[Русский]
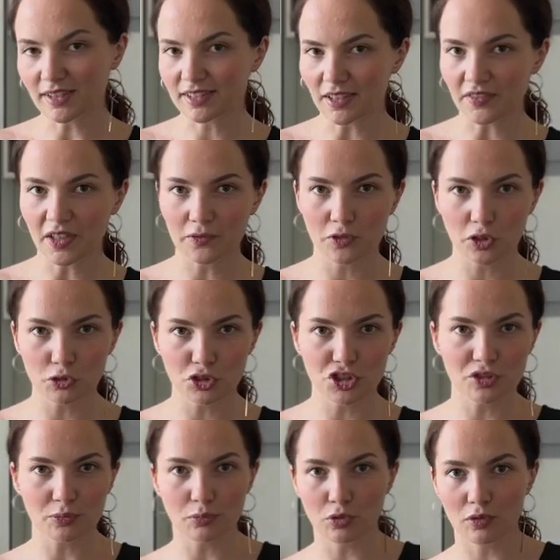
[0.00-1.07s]
Оставляем
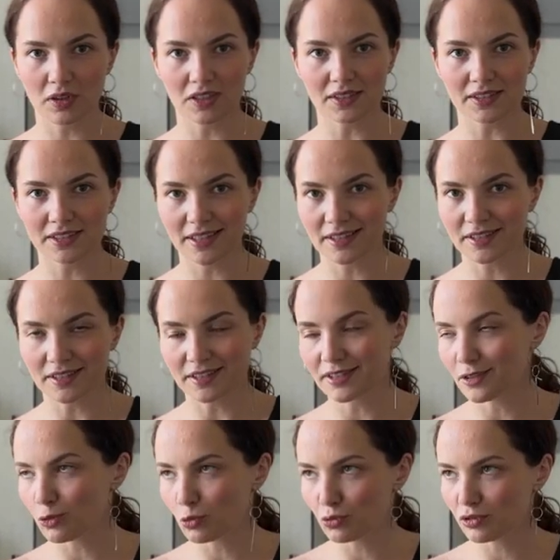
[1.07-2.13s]
включенным буквально 10
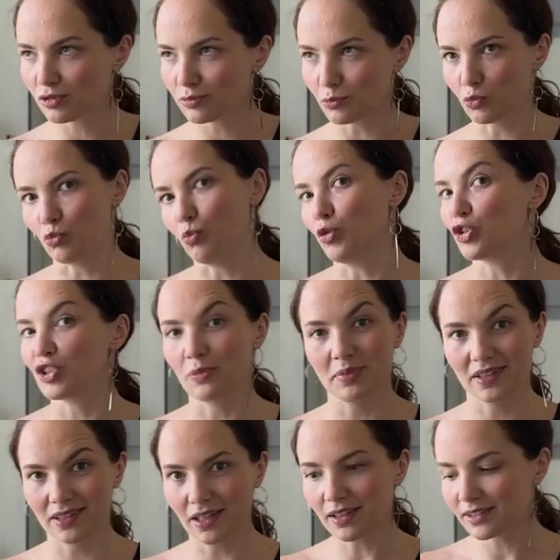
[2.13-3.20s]
секунд, ну,
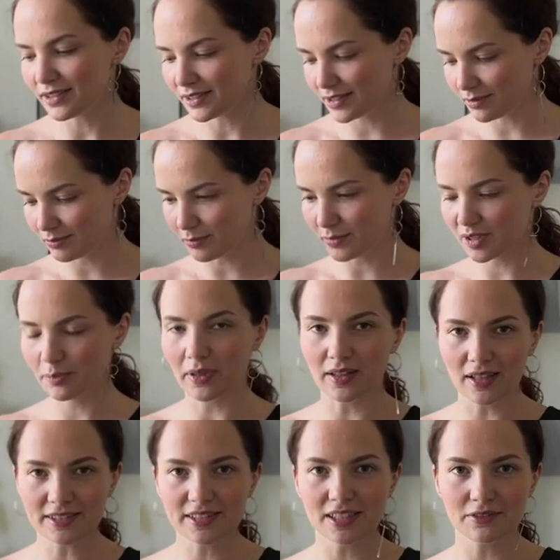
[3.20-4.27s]
можно 15.
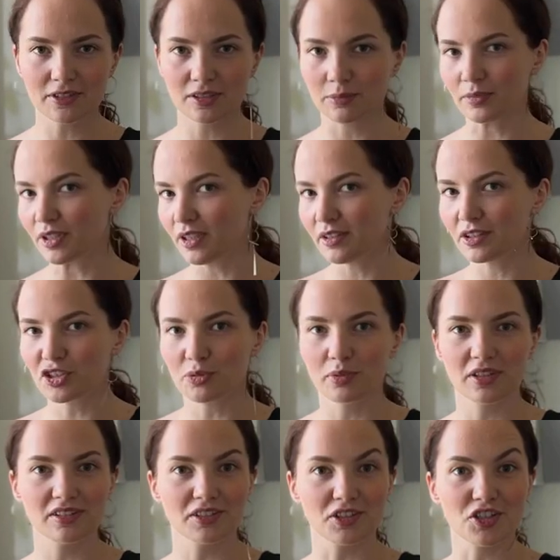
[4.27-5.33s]
Споласкиваем, и
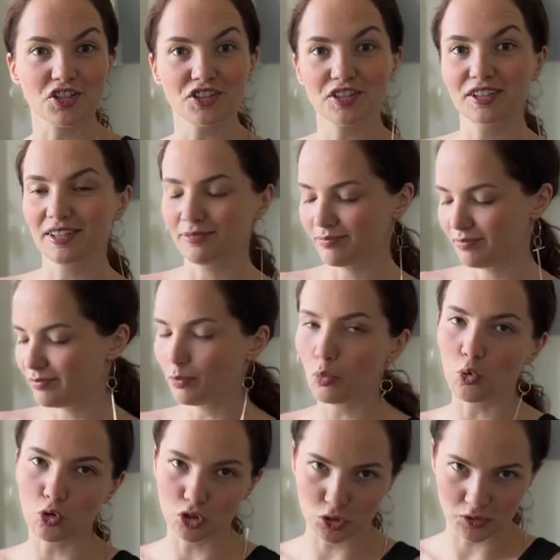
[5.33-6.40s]
наш блендер чистый.
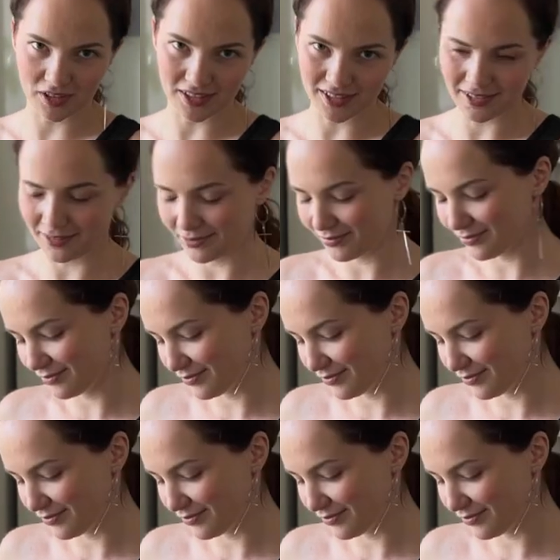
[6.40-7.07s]
Пользуйтесь.